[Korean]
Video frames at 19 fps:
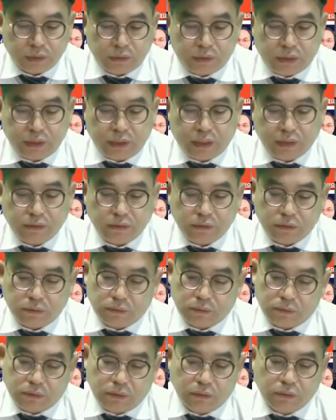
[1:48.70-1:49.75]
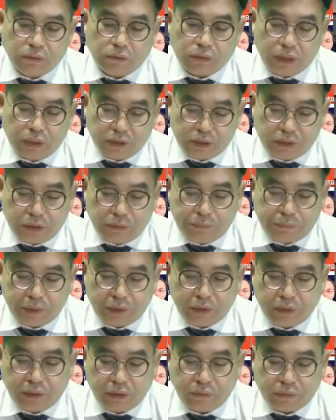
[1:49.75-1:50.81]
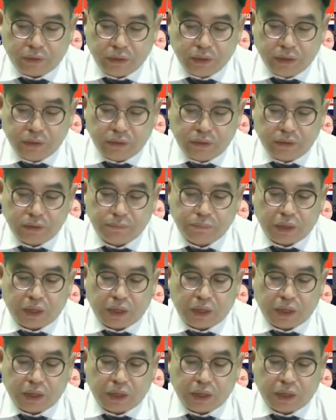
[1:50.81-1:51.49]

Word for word: 지난 선거관리 실패의 원인을